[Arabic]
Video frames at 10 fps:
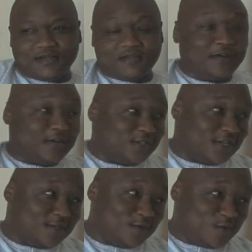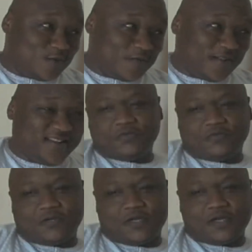يفعل التشاديين كلهم يعني
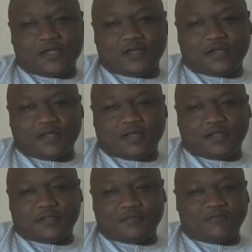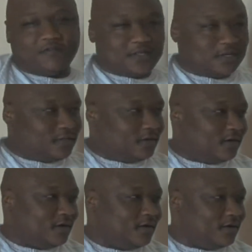والان انا يعني في فتره آه،